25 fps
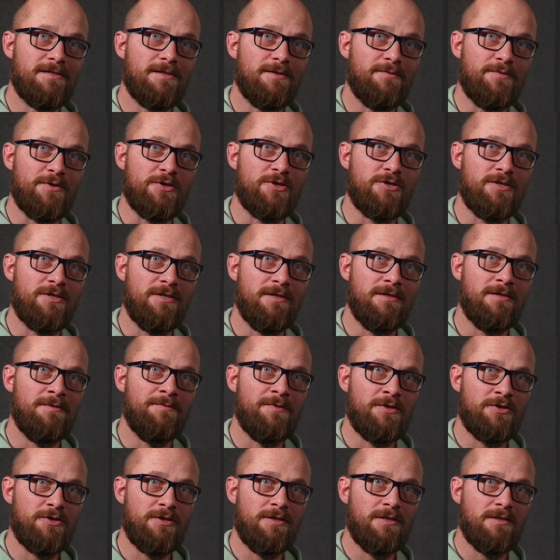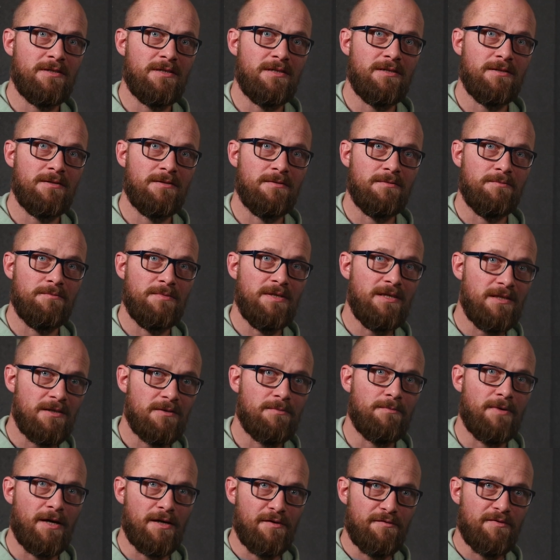investiere, investiere ich in mich,
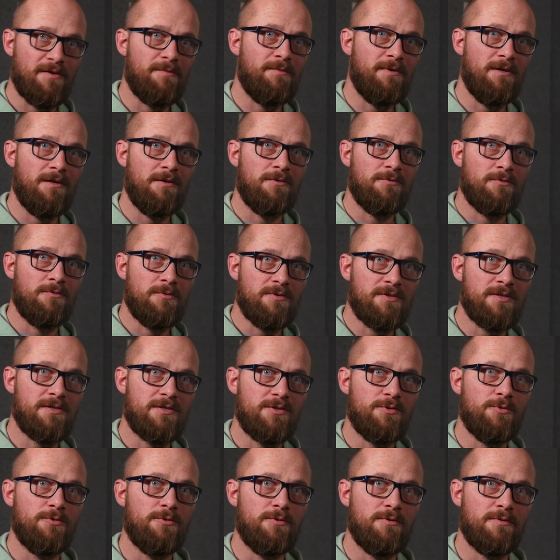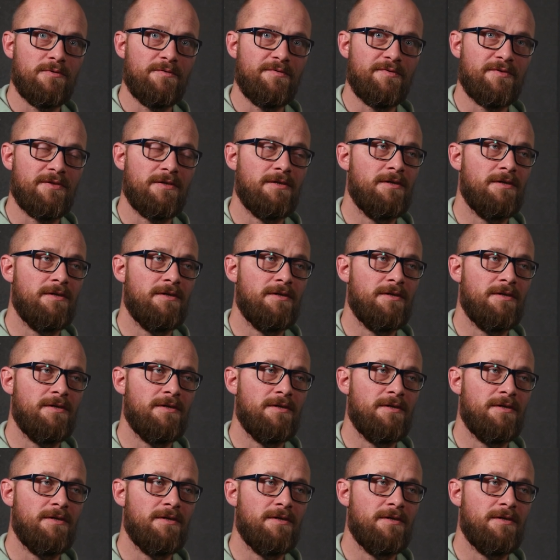meine Familie und unsere Zukunft.